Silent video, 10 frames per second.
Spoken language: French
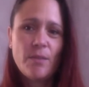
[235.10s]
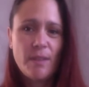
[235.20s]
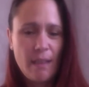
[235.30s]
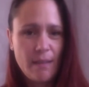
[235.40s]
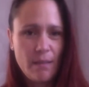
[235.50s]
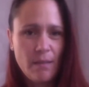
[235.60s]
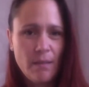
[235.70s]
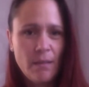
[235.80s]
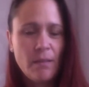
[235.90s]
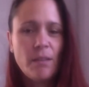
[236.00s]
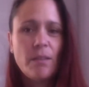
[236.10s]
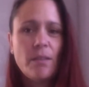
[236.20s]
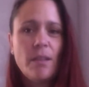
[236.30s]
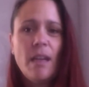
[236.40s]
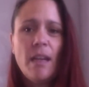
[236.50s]
ça
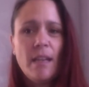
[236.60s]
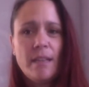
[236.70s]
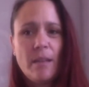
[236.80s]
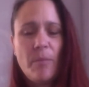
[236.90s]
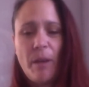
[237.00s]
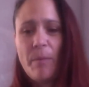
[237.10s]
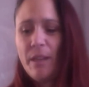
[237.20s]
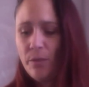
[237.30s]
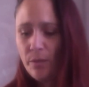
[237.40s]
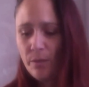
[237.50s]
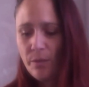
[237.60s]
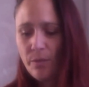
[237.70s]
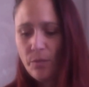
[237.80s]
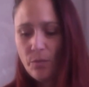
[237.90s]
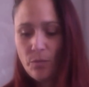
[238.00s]
centre, ça permet de,
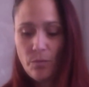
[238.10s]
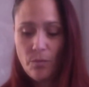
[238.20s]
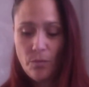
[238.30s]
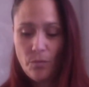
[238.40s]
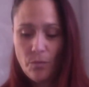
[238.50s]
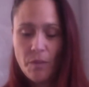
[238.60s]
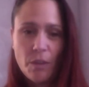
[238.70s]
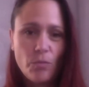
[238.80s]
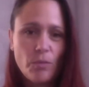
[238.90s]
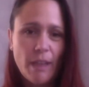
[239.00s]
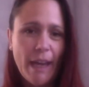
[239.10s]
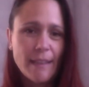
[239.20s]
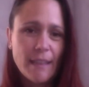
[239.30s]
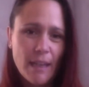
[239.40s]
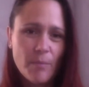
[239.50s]
se souvenir du
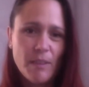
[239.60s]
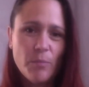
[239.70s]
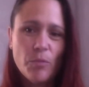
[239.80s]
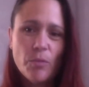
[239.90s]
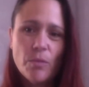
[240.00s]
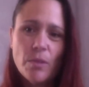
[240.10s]
caractère un petit peu...